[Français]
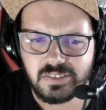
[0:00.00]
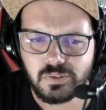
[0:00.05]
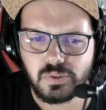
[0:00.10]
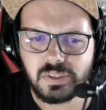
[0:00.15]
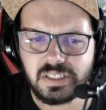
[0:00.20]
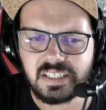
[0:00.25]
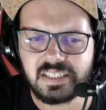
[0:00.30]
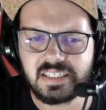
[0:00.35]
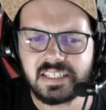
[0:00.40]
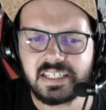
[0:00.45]

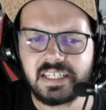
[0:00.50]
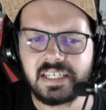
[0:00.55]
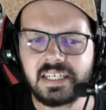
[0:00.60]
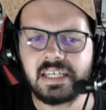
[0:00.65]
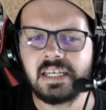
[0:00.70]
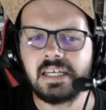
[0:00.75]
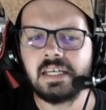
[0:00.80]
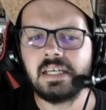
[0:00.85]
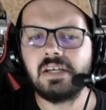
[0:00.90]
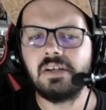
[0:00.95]
On était
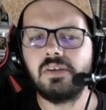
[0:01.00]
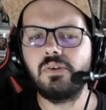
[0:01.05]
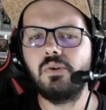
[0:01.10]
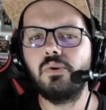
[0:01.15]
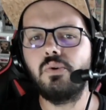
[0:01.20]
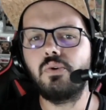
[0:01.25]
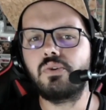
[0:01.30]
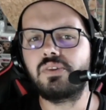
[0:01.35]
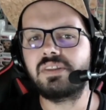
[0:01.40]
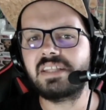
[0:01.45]

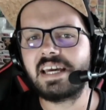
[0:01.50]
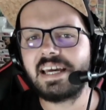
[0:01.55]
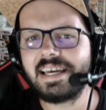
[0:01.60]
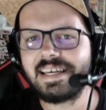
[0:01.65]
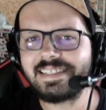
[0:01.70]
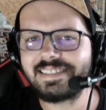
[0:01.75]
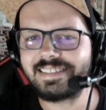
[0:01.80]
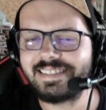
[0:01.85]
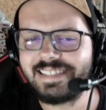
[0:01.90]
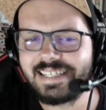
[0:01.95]
le
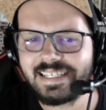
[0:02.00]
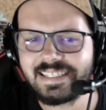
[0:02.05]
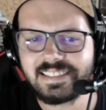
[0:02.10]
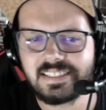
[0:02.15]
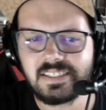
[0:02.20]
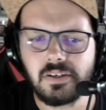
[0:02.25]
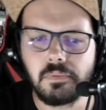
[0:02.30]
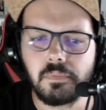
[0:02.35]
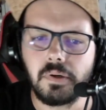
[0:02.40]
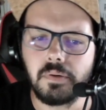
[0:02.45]
13
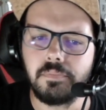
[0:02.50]
décembre